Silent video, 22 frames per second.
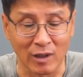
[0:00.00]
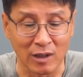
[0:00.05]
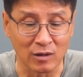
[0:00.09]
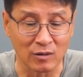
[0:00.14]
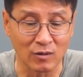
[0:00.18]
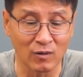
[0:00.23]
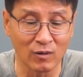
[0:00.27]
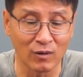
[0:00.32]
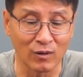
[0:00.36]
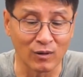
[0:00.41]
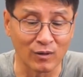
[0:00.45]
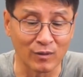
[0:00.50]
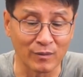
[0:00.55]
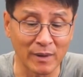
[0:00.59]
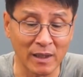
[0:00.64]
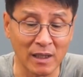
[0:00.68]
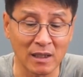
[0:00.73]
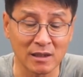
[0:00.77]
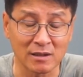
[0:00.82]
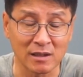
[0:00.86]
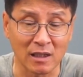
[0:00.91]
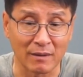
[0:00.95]
않고
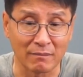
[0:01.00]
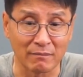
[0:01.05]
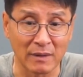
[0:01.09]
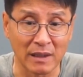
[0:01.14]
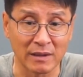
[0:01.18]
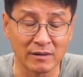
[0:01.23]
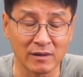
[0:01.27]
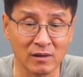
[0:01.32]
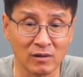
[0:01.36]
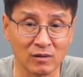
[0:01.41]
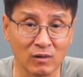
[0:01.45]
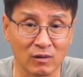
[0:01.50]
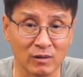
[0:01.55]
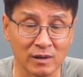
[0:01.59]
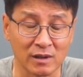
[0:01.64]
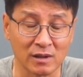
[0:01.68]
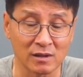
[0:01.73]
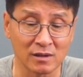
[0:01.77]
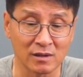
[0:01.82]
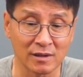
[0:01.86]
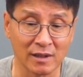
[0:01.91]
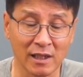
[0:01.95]
몇 가지 안 만들고
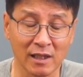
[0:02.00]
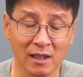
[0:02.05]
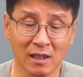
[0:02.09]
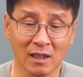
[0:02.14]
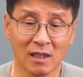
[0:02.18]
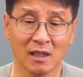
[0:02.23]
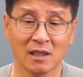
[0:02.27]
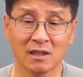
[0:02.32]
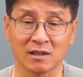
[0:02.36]
그러는데